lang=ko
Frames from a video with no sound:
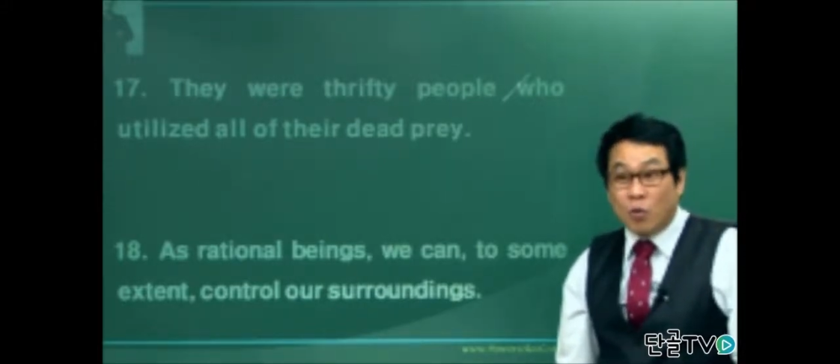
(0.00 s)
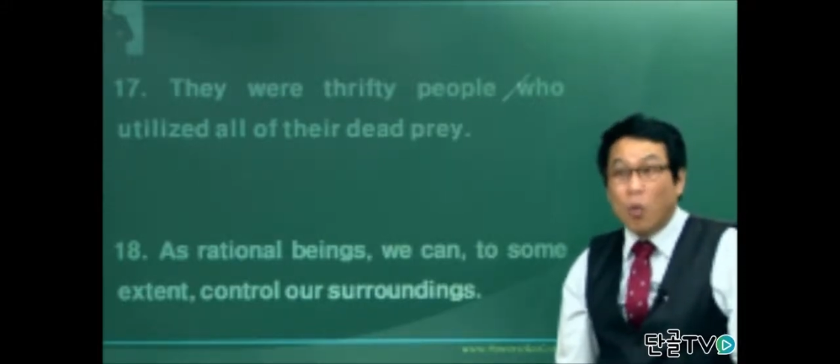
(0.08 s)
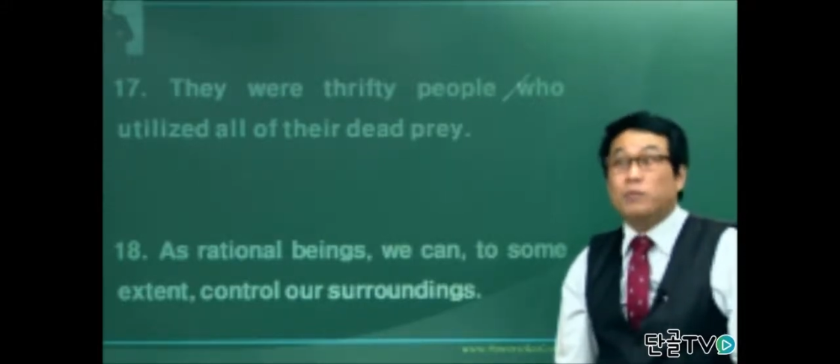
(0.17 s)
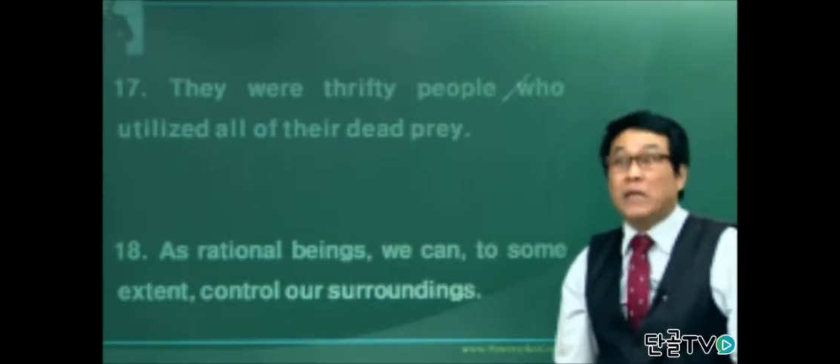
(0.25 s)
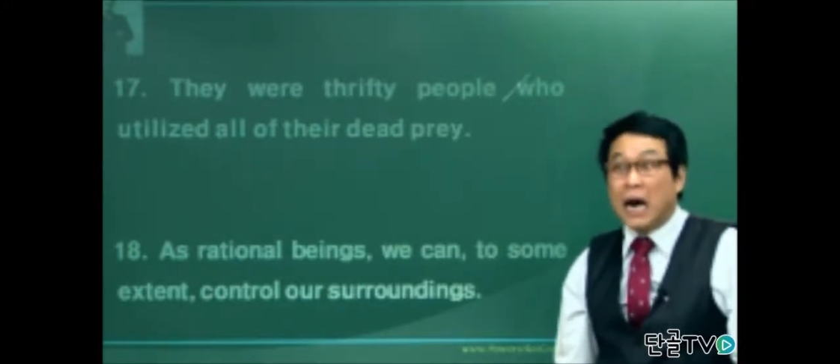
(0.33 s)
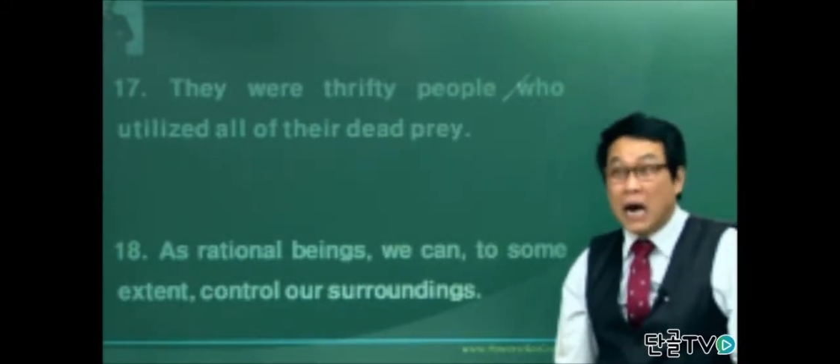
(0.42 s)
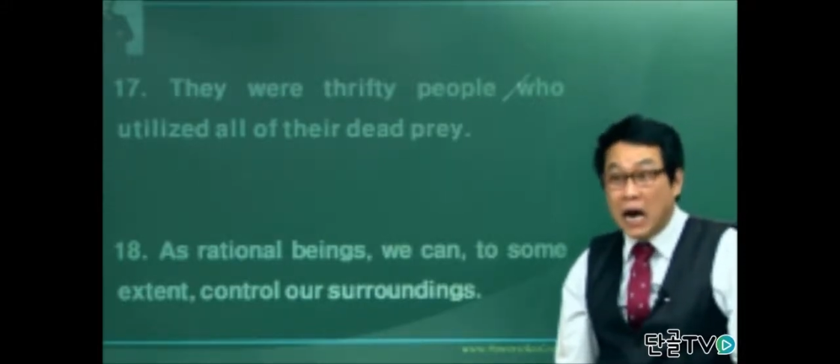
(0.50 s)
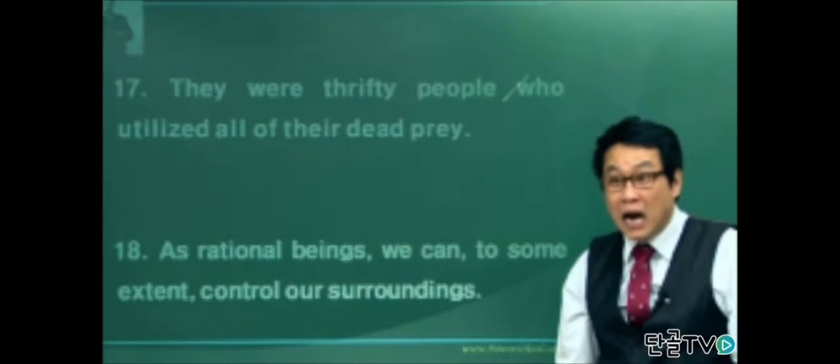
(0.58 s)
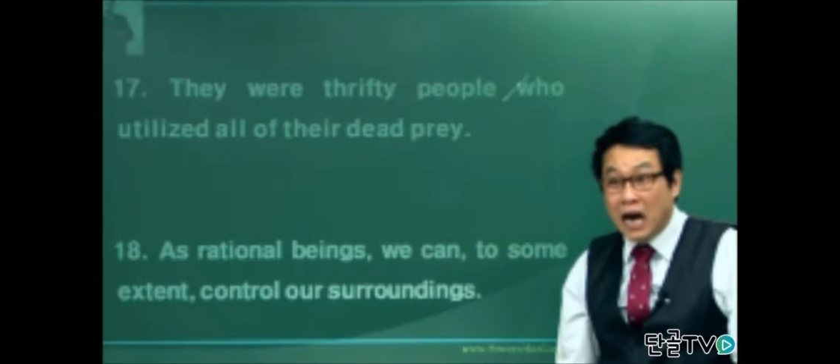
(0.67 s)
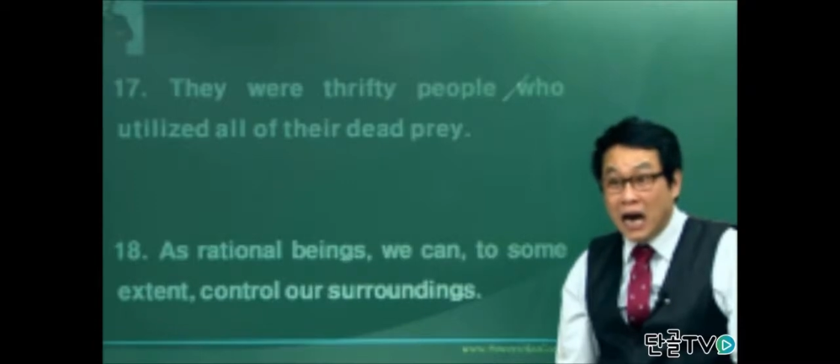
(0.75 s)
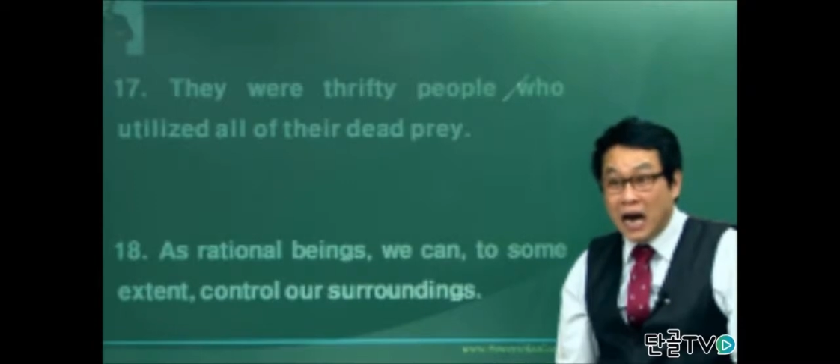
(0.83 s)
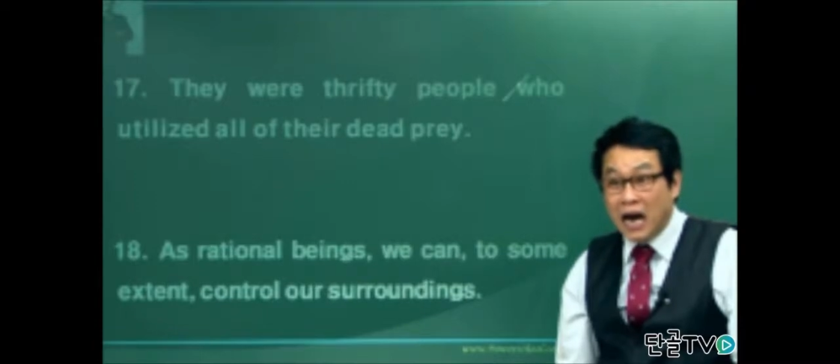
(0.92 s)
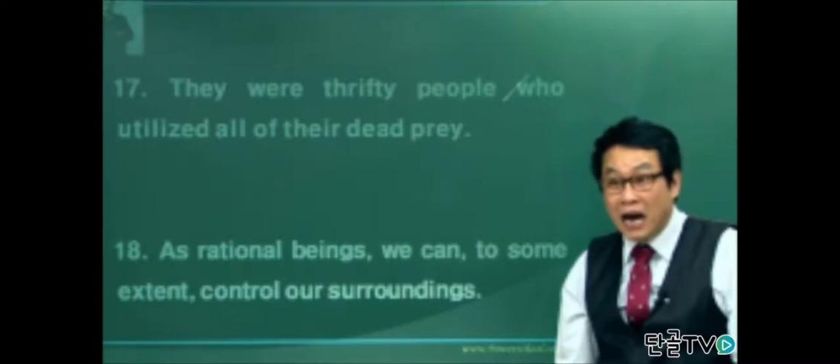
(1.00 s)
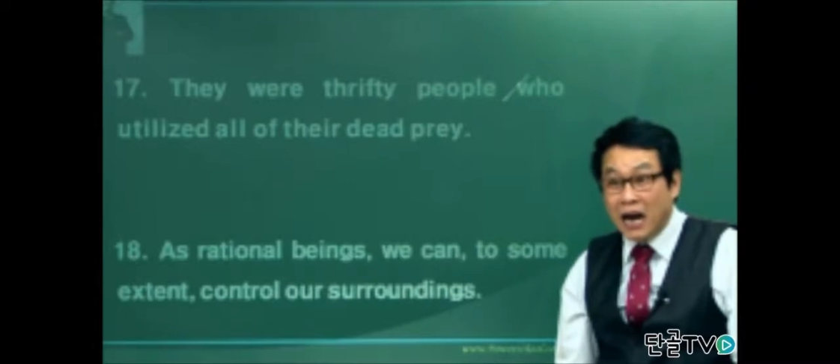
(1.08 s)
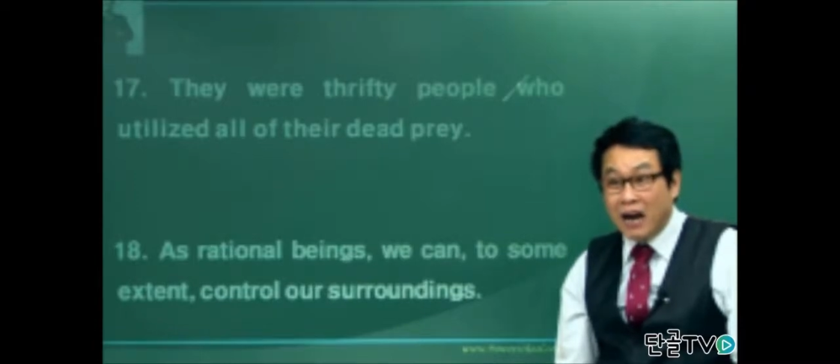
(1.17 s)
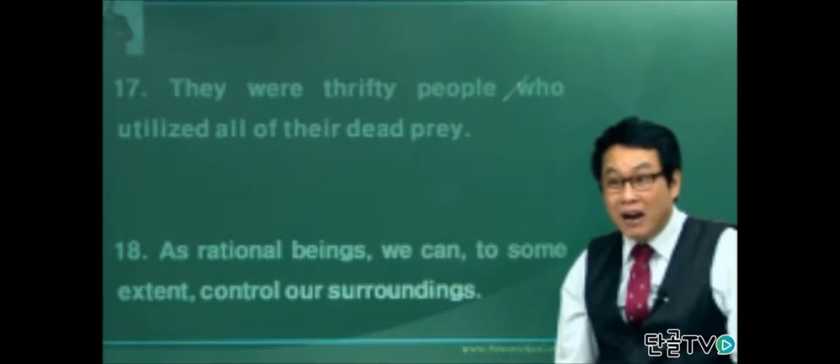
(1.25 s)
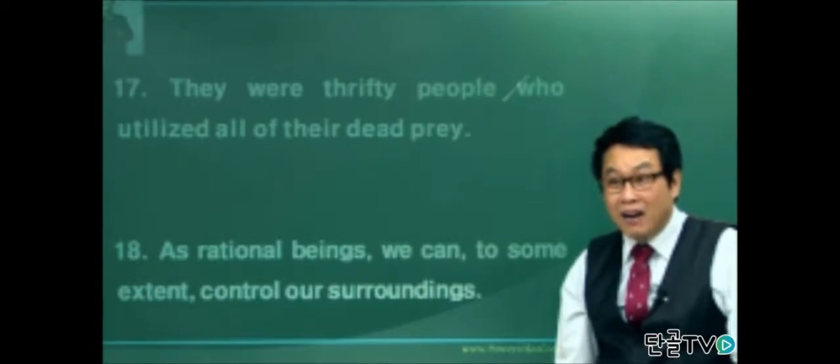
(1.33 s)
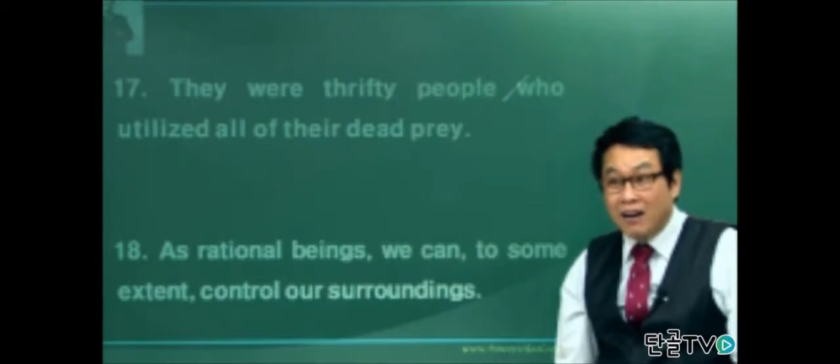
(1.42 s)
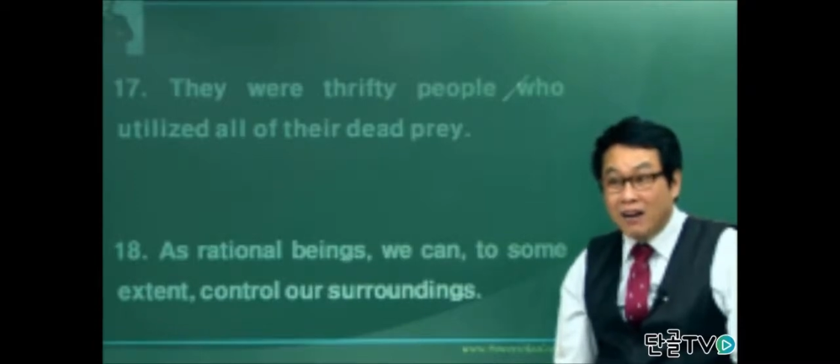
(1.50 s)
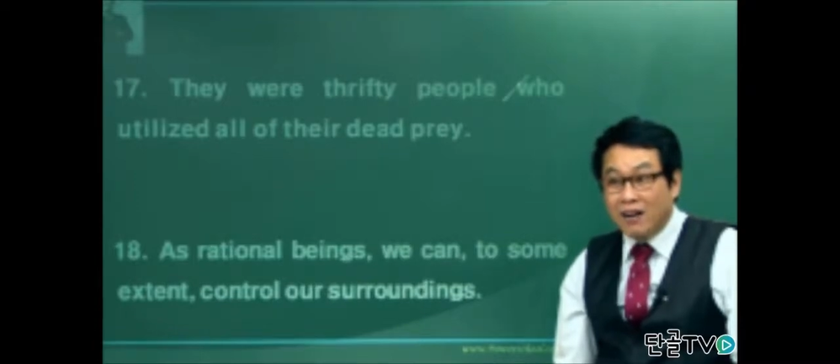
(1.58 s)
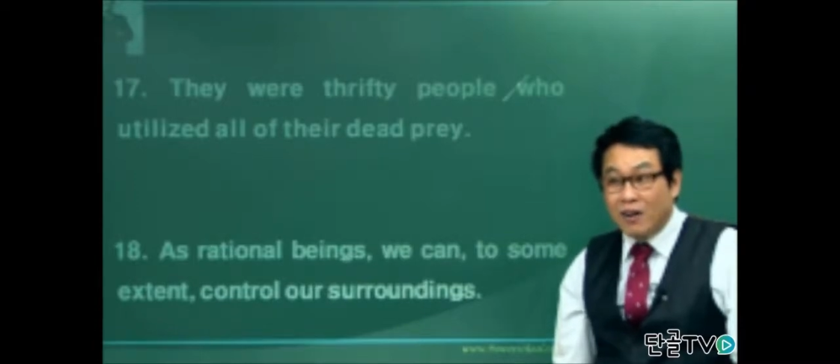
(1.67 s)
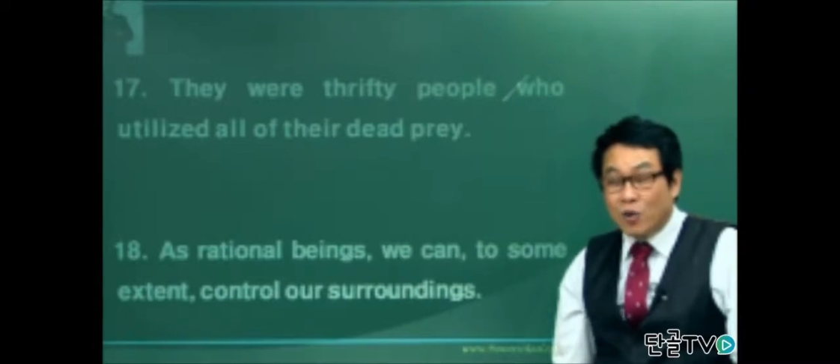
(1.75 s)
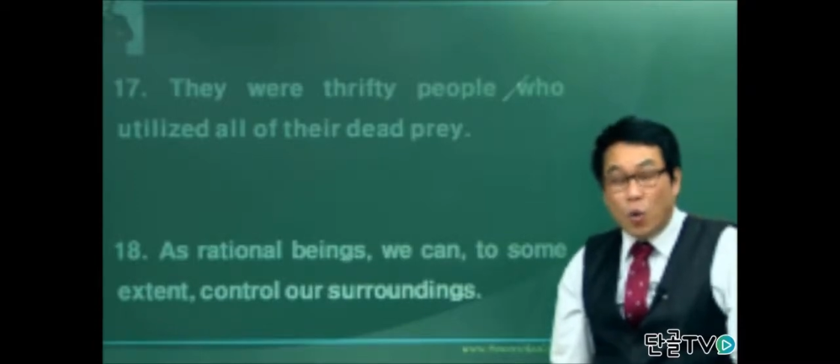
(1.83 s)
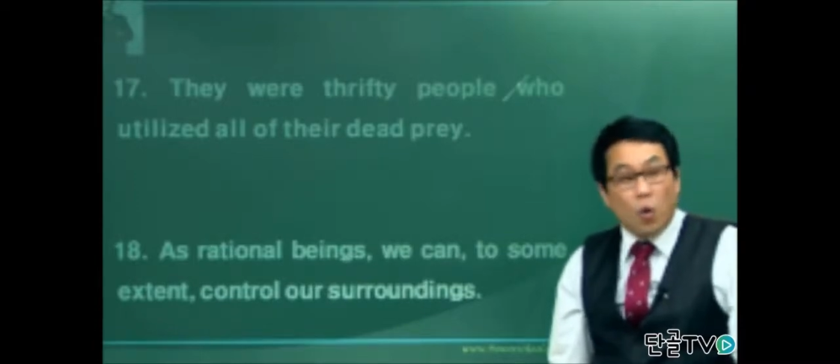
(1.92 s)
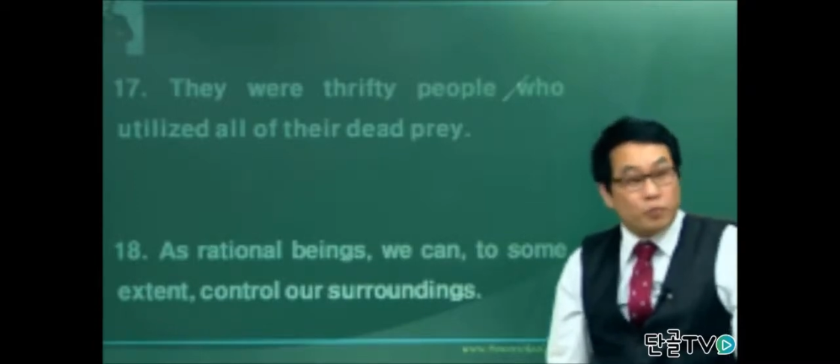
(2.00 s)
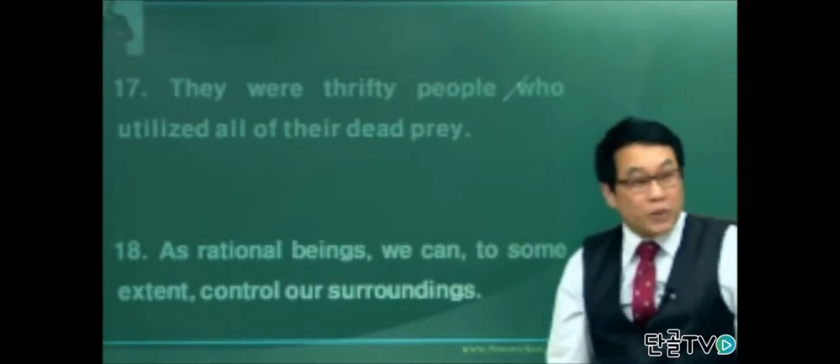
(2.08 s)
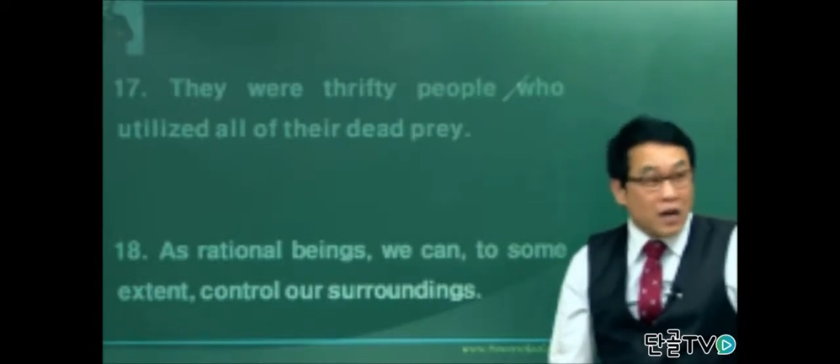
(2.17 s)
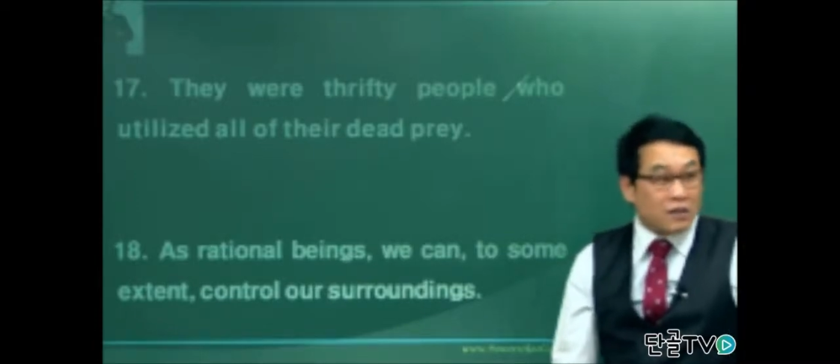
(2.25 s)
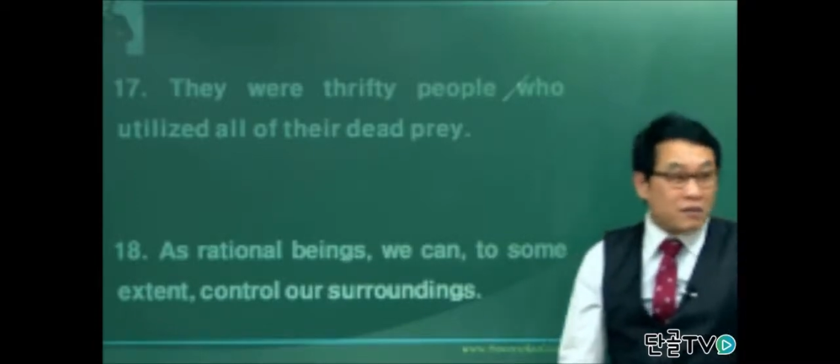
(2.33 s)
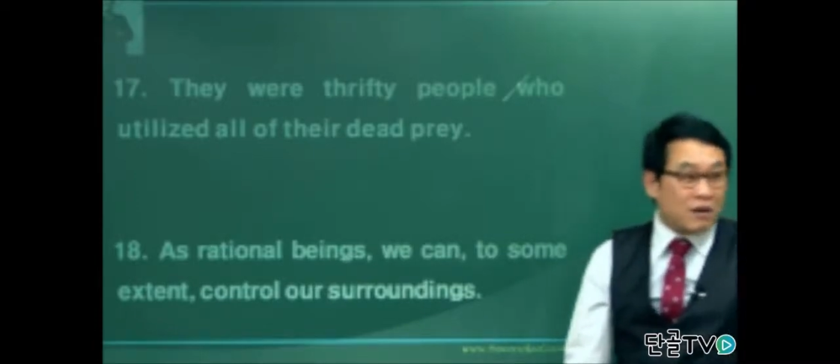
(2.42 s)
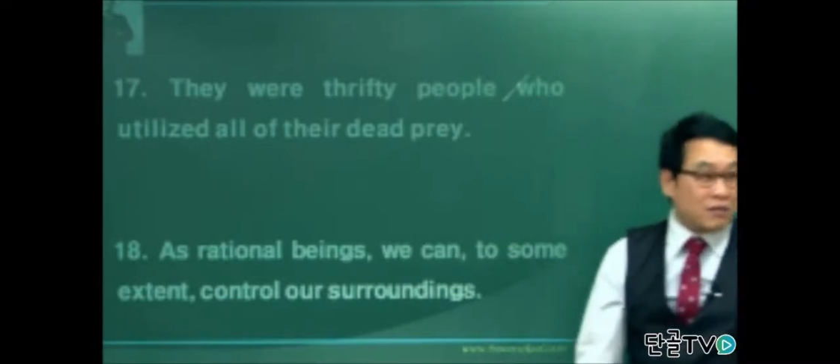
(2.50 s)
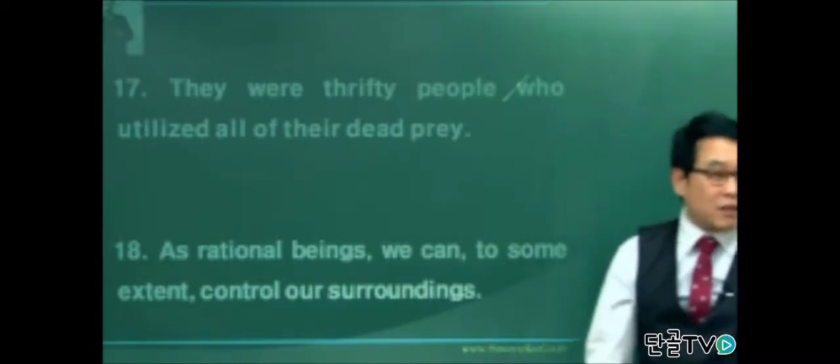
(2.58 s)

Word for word: 곱창. 곱창 싫어하는